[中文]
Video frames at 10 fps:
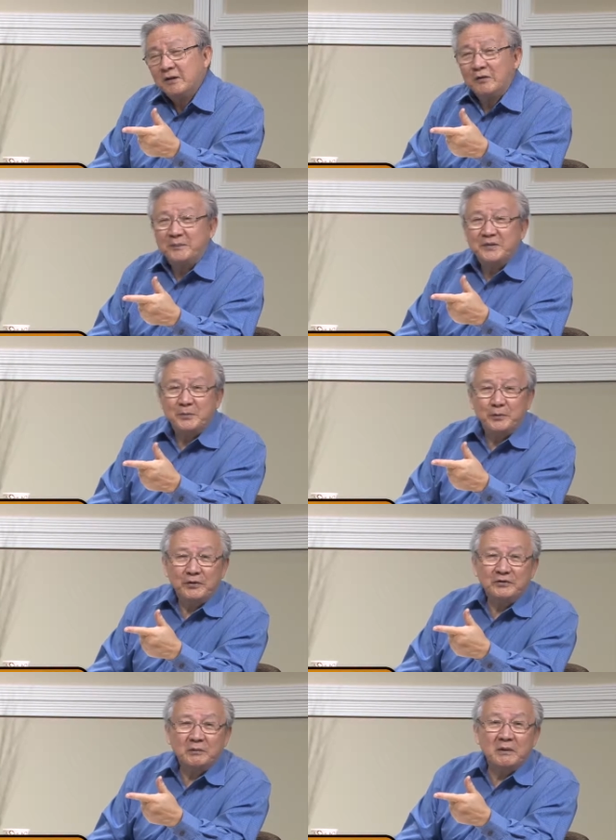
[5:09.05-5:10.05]
我们就不
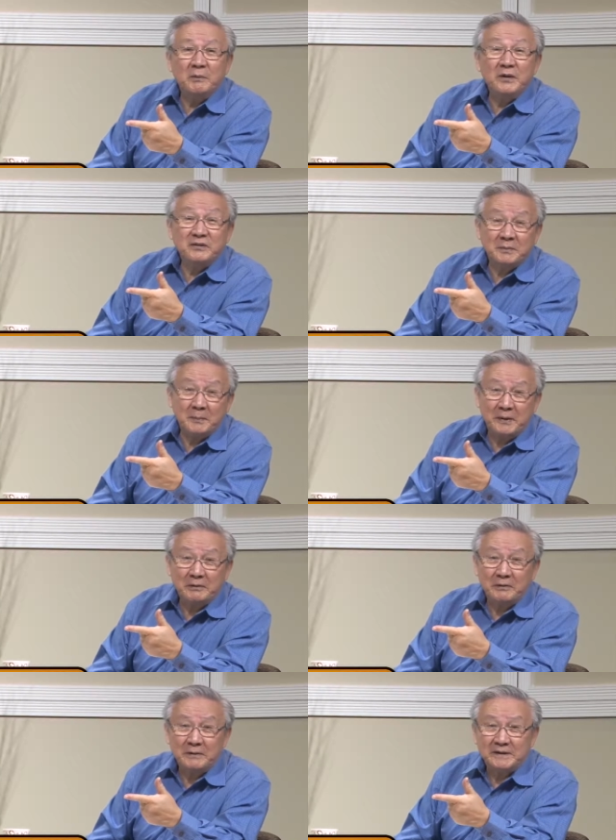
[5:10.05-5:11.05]
会去问为什么
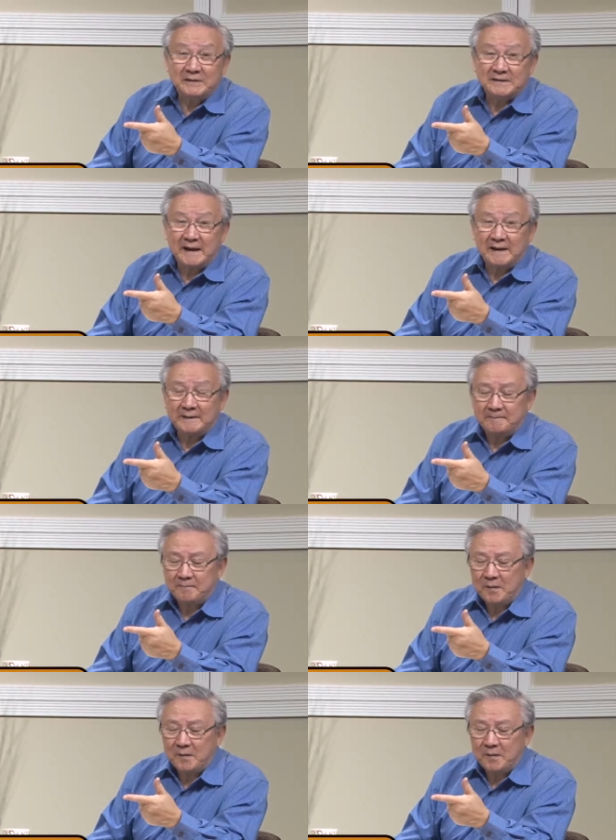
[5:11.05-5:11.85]
苹果会掉下来。